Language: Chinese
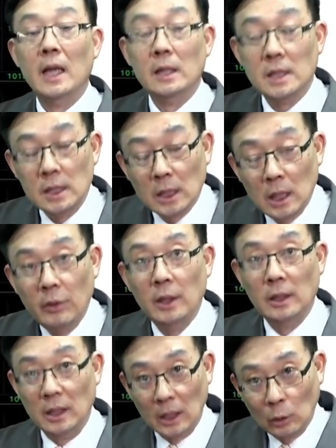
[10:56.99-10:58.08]
累积各位，
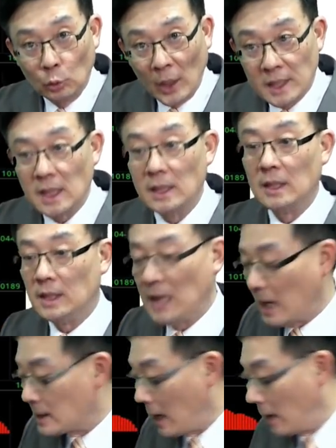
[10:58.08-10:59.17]
你这个短线这个价
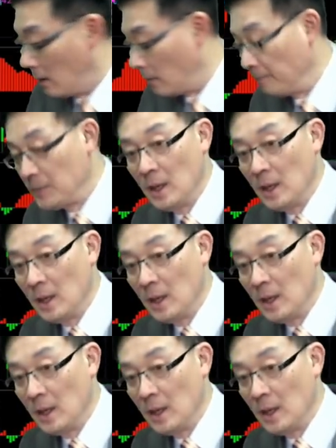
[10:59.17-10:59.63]
差哈，